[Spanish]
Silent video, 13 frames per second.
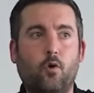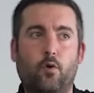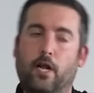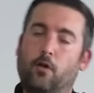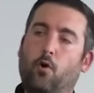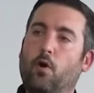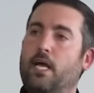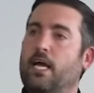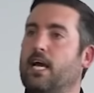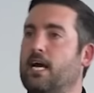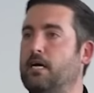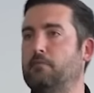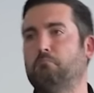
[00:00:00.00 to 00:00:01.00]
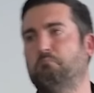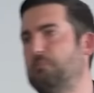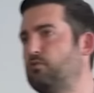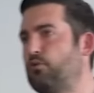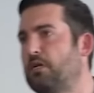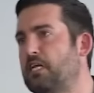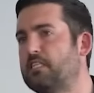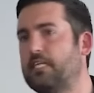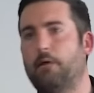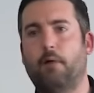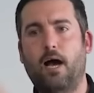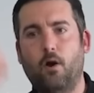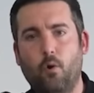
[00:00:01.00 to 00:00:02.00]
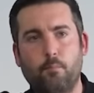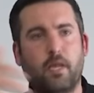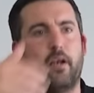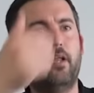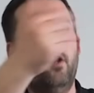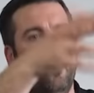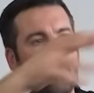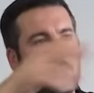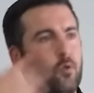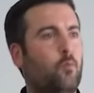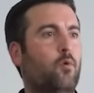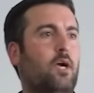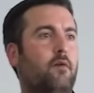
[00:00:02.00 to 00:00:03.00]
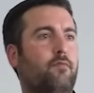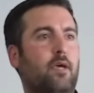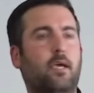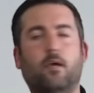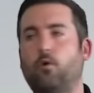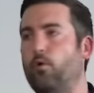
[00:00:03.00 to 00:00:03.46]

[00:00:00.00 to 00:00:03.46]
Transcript: Con el colega estoy en el trabajo, me río, me tomo un café.